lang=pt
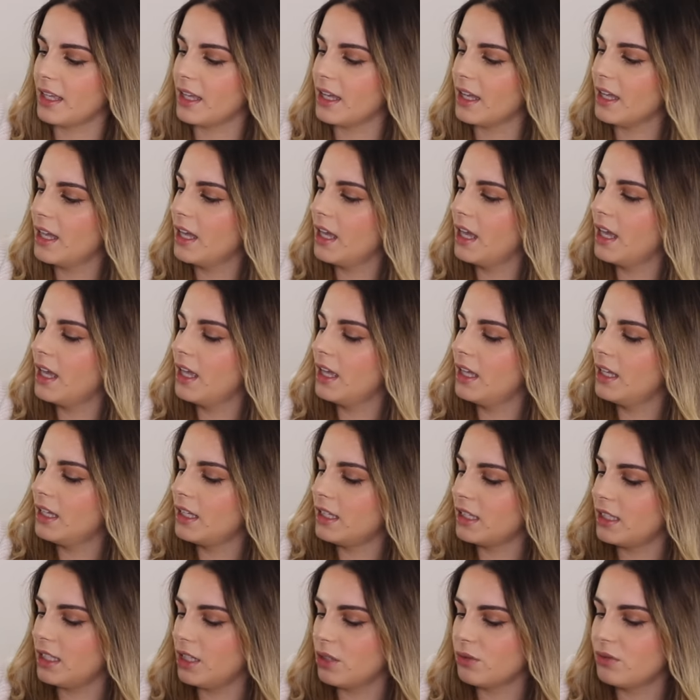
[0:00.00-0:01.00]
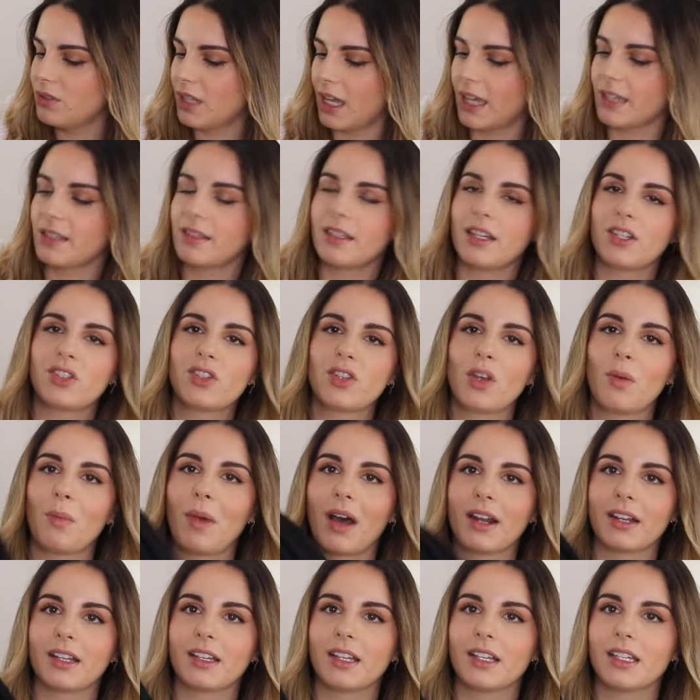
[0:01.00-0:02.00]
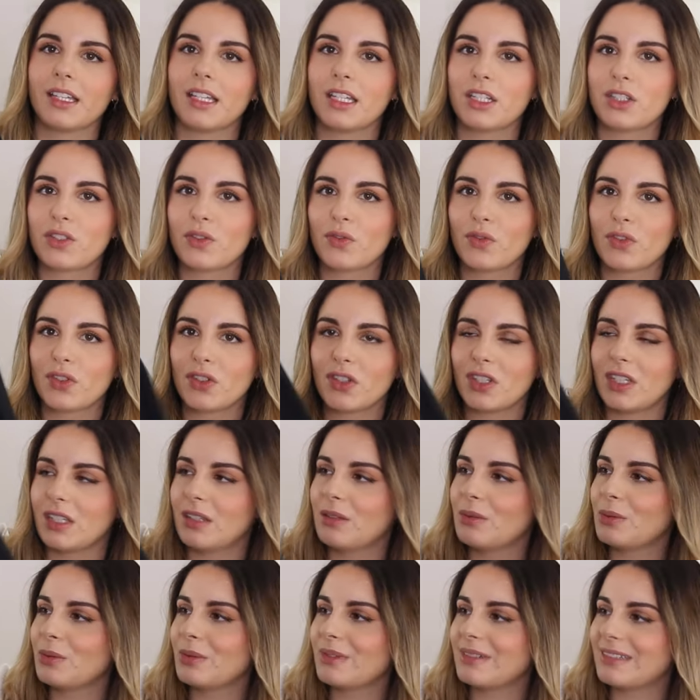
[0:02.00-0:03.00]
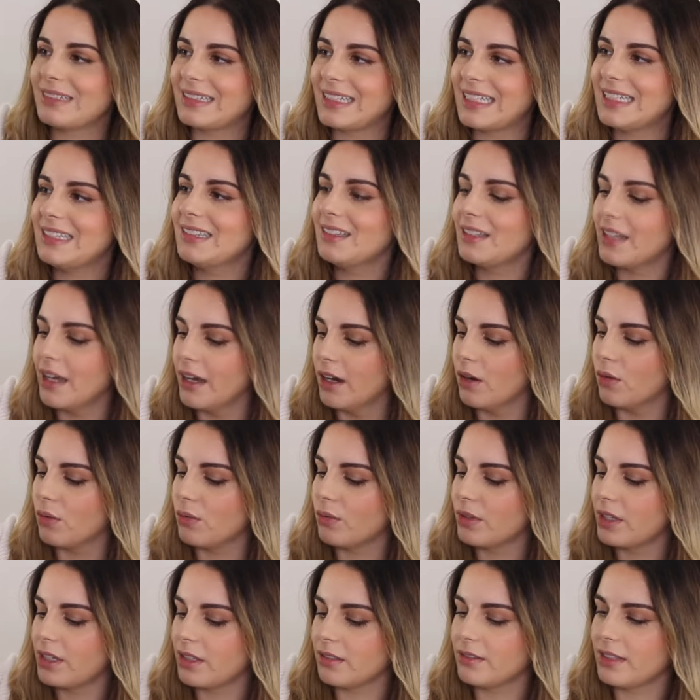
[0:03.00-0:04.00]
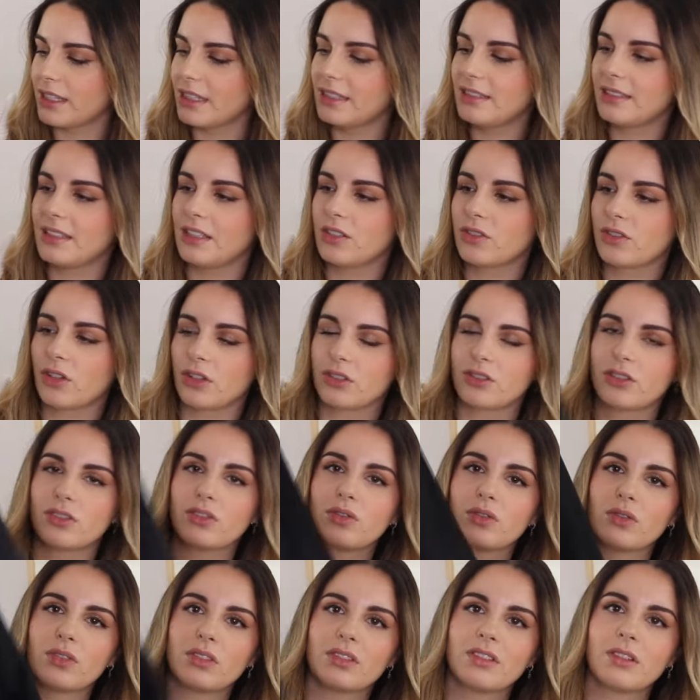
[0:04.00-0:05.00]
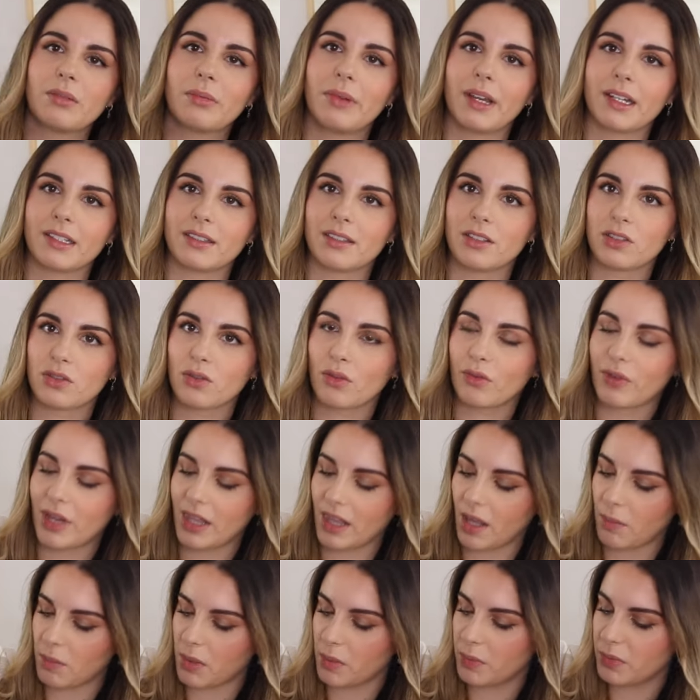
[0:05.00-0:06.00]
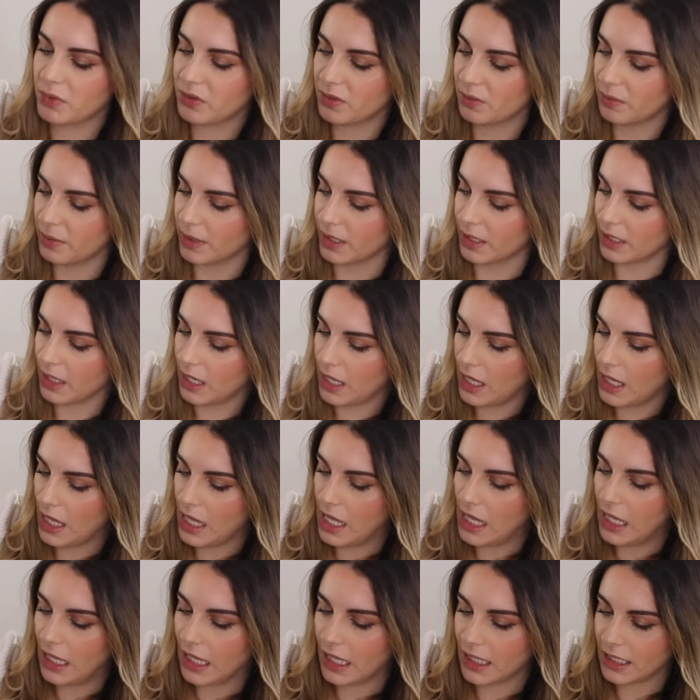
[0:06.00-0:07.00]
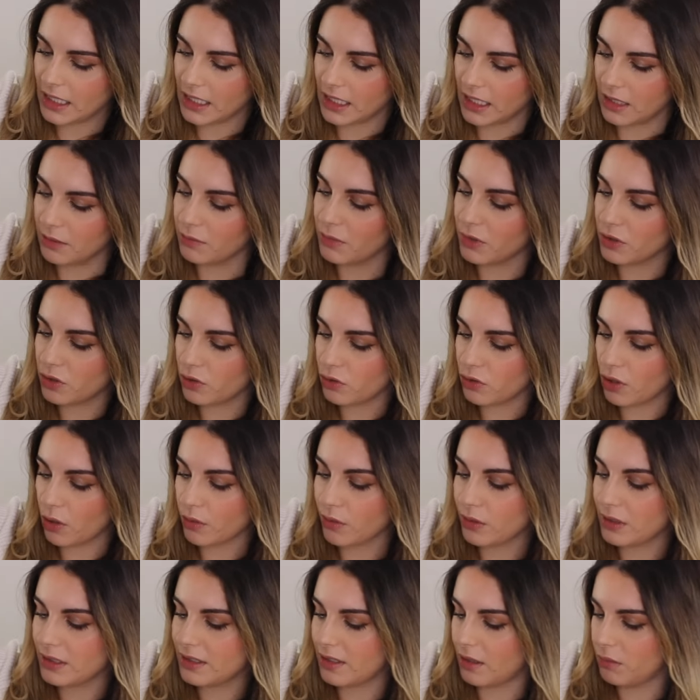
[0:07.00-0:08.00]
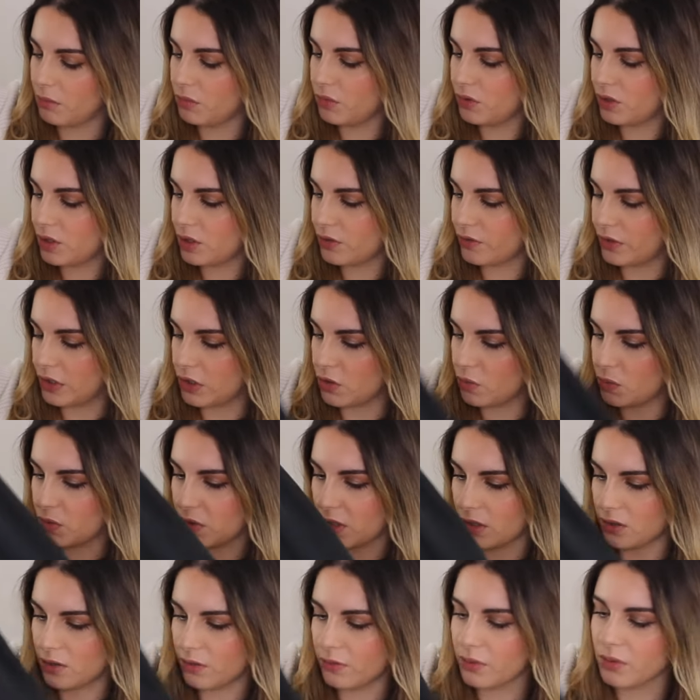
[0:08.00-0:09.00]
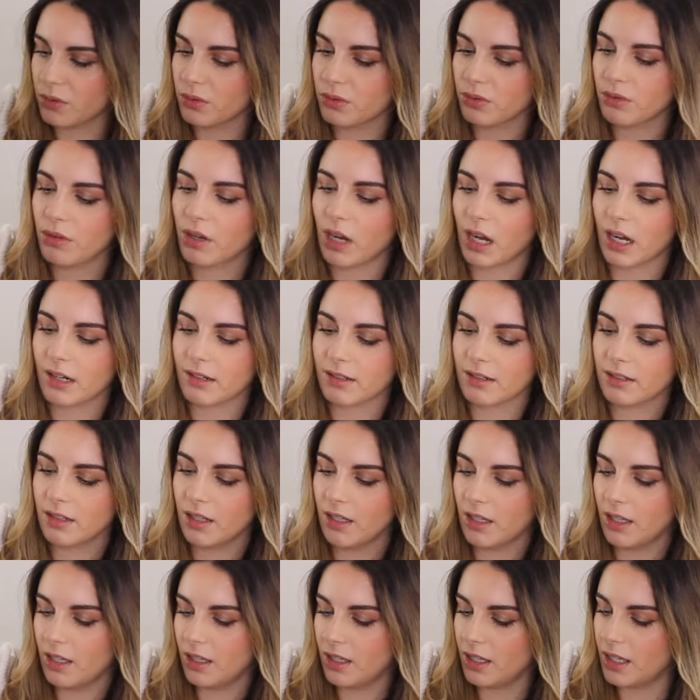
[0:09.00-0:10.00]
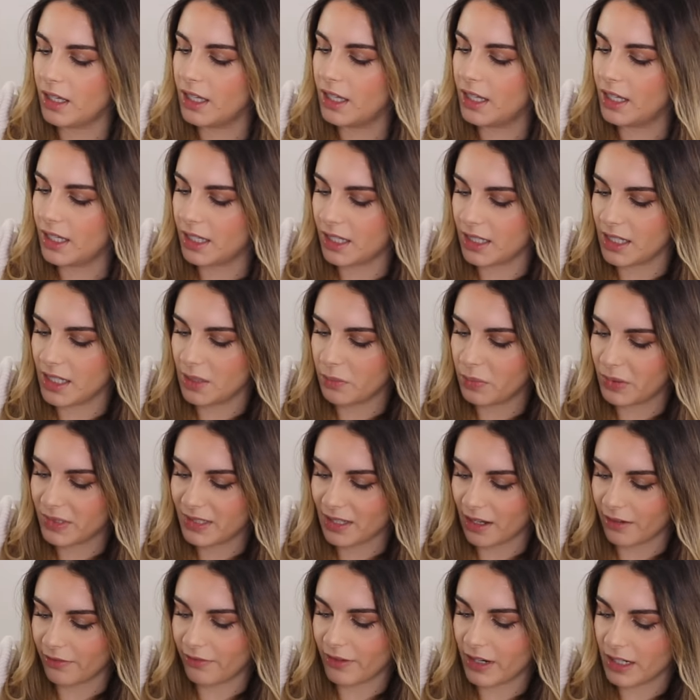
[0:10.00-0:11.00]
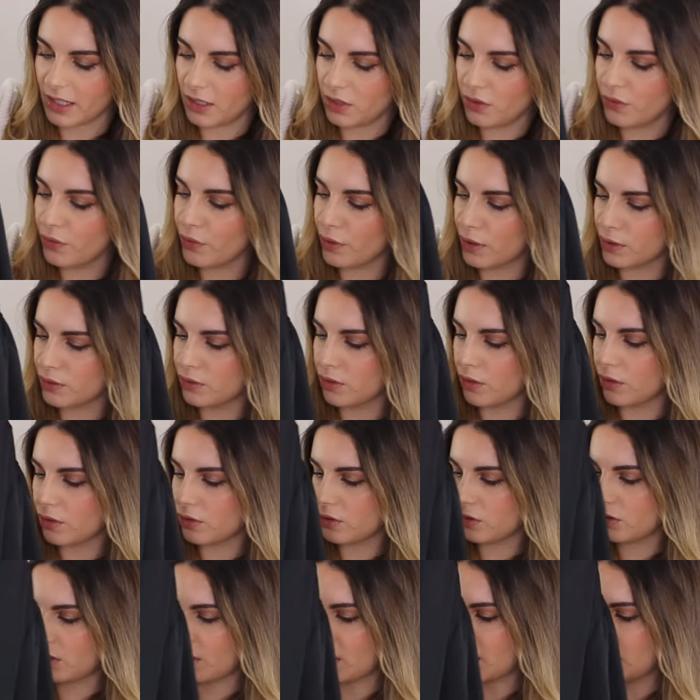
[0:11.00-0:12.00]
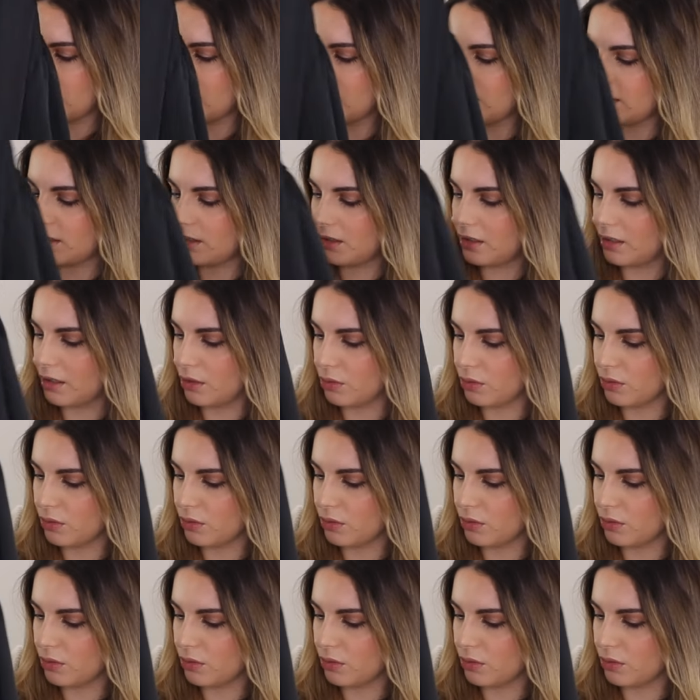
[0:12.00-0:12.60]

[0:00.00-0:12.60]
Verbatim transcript: dia a dia e eu tenho desta marca este vestido lindão, que ele tem assim as costas todas abertas, não vai dar para perceber aqui, mas eu já utilizei muitas vezes, portanto eu vou colocar eh, aí a passar várias fotos em que eu